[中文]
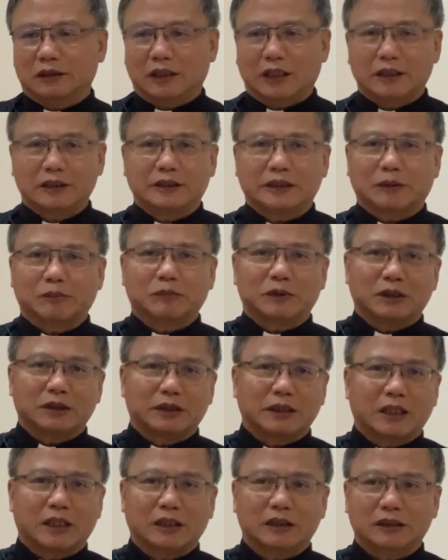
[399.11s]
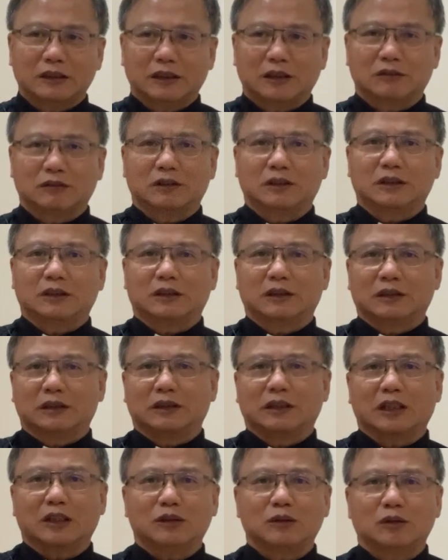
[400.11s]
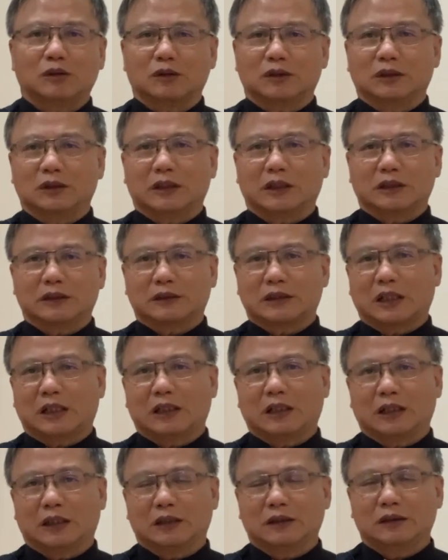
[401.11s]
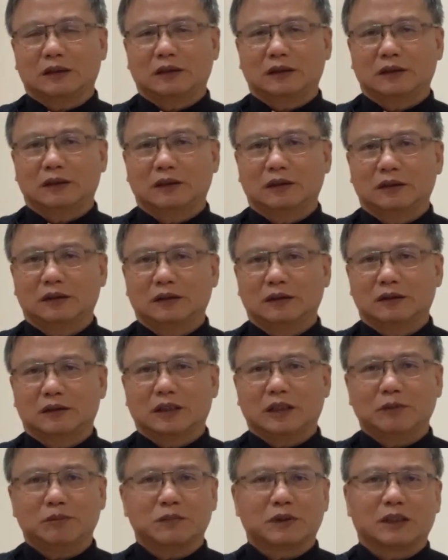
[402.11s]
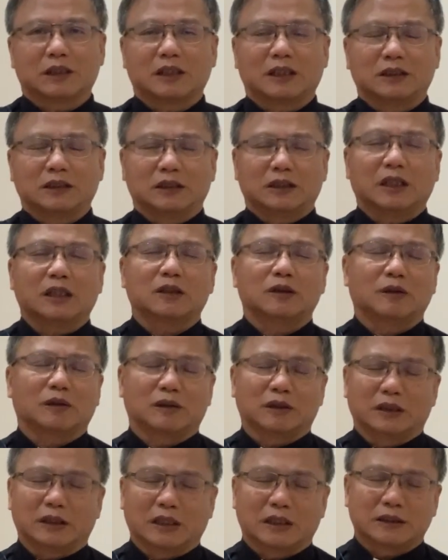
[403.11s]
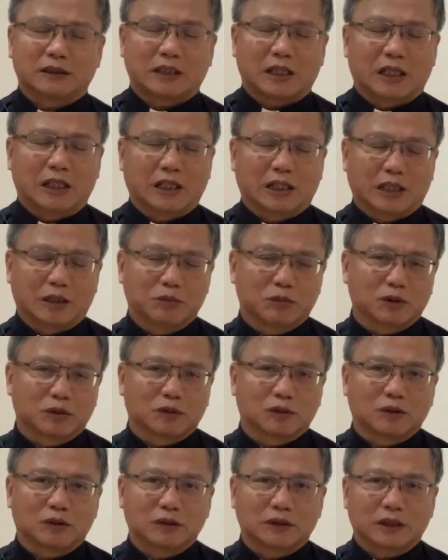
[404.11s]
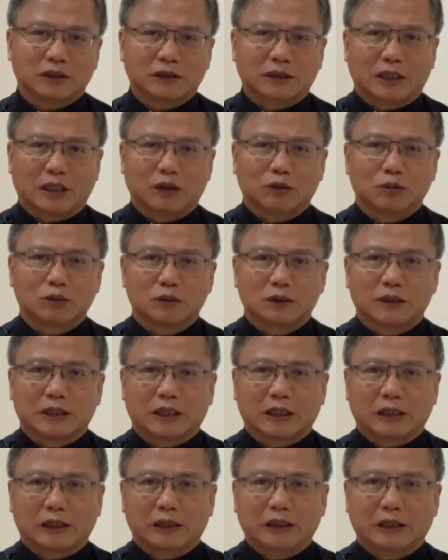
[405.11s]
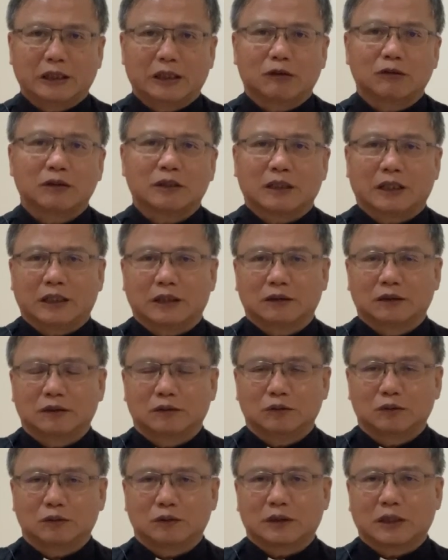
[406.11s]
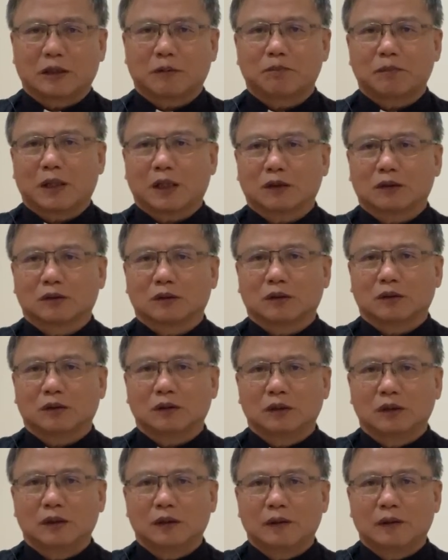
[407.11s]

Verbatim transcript: 爱占地点了，地地点钓，地点沙拉，这毋是在地点钓，地点沙拉个问题，这是爱互相了解、互相帮助。